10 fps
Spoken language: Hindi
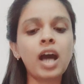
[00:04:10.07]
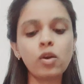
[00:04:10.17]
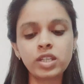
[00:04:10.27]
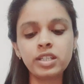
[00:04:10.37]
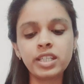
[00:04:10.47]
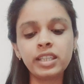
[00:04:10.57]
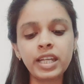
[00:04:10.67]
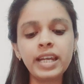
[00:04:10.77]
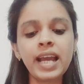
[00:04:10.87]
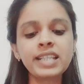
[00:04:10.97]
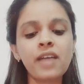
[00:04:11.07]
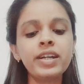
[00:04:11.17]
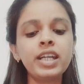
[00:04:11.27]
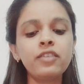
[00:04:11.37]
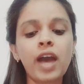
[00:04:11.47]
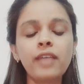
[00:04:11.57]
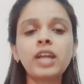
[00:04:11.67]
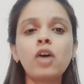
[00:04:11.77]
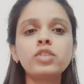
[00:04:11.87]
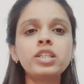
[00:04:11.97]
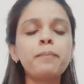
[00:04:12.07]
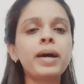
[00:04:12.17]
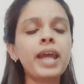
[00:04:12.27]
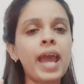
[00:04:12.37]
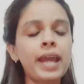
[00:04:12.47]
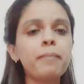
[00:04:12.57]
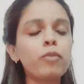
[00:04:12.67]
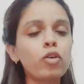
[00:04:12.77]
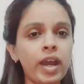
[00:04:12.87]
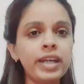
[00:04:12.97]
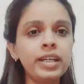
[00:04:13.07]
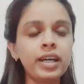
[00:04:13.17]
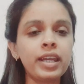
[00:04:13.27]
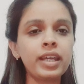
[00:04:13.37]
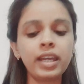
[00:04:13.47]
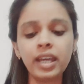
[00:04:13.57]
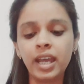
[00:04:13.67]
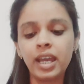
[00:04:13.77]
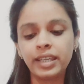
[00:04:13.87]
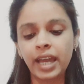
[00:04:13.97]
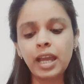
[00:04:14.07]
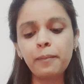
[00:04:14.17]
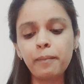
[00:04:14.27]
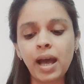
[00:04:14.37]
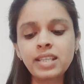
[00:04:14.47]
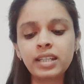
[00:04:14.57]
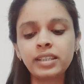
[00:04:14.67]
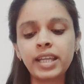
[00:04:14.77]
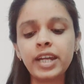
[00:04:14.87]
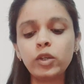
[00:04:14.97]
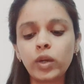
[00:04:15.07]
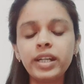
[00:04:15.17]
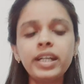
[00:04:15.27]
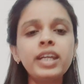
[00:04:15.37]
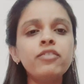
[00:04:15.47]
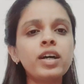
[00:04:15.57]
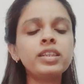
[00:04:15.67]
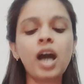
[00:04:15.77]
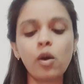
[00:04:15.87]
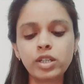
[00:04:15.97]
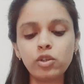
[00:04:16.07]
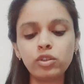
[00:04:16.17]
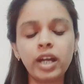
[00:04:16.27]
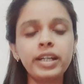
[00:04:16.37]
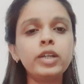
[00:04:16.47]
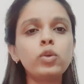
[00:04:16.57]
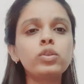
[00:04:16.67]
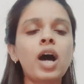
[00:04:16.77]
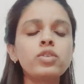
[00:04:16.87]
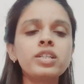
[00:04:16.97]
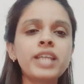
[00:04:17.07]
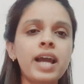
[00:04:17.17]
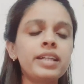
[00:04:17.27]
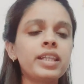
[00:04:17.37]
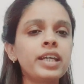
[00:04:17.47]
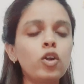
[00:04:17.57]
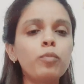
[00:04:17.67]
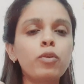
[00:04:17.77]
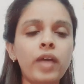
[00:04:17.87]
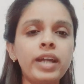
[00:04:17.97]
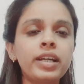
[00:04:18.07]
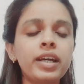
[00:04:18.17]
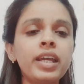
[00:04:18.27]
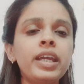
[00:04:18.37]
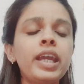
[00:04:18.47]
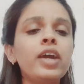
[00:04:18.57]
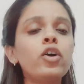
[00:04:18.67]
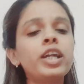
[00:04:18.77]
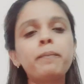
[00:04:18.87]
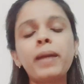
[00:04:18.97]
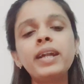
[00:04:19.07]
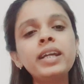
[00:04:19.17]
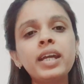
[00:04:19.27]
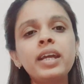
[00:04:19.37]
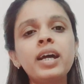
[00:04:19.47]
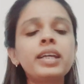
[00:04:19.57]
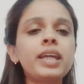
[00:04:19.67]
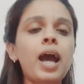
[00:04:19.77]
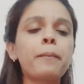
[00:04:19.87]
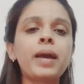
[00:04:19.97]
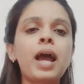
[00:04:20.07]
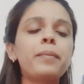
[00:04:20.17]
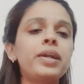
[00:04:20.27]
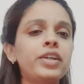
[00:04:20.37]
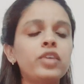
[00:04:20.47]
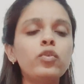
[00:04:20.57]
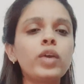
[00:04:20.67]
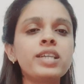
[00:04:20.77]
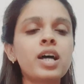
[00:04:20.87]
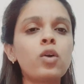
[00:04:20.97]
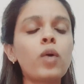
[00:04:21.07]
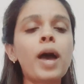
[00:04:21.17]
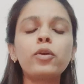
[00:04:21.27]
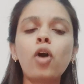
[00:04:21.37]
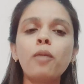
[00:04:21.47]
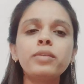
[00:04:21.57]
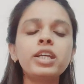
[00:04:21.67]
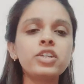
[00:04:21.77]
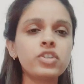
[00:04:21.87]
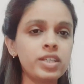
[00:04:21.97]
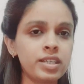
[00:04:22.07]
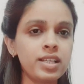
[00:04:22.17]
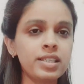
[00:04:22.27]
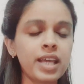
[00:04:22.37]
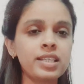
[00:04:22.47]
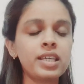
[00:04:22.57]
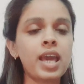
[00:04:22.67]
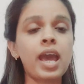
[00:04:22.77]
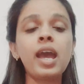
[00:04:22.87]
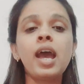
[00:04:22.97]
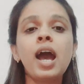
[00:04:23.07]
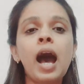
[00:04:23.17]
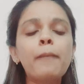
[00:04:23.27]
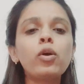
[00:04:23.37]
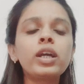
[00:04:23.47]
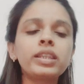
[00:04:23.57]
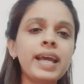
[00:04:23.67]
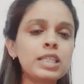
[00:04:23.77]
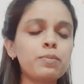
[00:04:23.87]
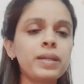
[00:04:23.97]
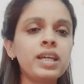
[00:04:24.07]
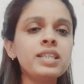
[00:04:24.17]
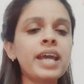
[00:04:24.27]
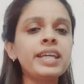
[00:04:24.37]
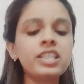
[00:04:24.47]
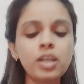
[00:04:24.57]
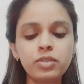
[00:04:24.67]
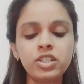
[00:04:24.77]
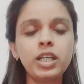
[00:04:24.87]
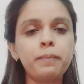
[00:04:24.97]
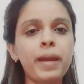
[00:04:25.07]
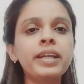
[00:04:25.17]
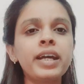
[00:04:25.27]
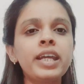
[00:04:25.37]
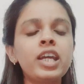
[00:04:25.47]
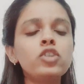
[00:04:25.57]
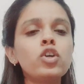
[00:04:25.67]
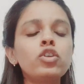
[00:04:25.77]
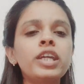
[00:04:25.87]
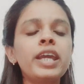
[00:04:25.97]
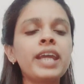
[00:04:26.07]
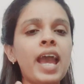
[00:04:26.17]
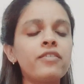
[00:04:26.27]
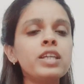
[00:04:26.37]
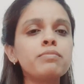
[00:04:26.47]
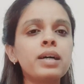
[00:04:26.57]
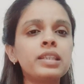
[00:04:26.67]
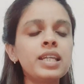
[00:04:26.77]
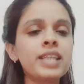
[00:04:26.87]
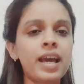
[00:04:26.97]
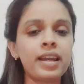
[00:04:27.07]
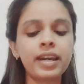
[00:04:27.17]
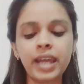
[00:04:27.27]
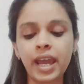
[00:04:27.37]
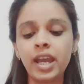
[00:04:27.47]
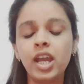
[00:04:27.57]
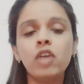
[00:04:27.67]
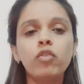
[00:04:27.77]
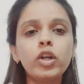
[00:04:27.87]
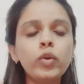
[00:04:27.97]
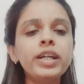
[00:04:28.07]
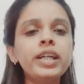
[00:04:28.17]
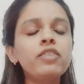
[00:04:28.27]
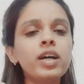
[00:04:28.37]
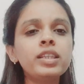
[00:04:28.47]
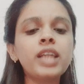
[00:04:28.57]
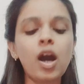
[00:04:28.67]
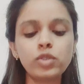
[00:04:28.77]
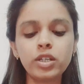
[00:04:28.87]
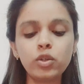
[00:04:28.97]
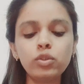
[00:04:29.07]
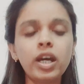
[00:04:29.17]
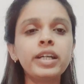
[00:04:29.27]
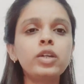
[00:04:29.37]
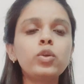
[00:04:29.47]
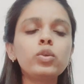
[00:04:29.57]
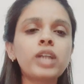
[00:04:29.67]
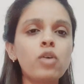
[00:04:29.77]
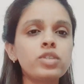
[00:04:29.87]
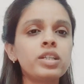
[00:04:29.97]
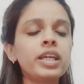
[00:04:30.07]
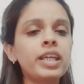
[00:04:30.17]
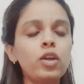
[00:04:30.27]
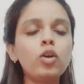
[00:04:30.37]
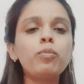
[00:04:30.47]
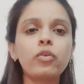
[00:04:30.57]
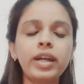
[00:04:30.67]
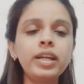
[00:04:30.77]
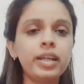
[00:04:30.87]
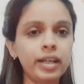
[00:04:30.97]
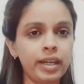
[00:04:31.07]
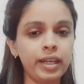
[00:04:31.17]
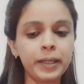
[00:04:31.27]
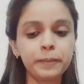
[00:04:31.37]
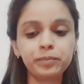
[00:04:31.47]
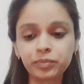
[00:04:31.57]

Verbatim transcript: थाउजेंड से थ्री लैख सेवेंटी फाइव थाउजेंड ये पर एनम प्रोवाइड करेंगे यानी आप मान सकते हैं ट्वेंटी वन थाउजेंड थर्टी टू थाउजेंड सैलरी तक ये लोग प्रोवाइड करेंगे और डिपेंड करेगा कि आपका यहाँ पे इंटरव्यू कैसा हुआ आपकी कम्युनिकेशन स्किल्स कैसी है आपको कितना एक्सपीरियंस है ये सब चीज़ें डिपेंड करेंगी जो इनकी एक एवरेज मंथली सैलरी है वो ट्वेंटी वन थाउजेंड टू थर्टी टू थाउजेंड तक ये लोग प्रोवाइड करेंगे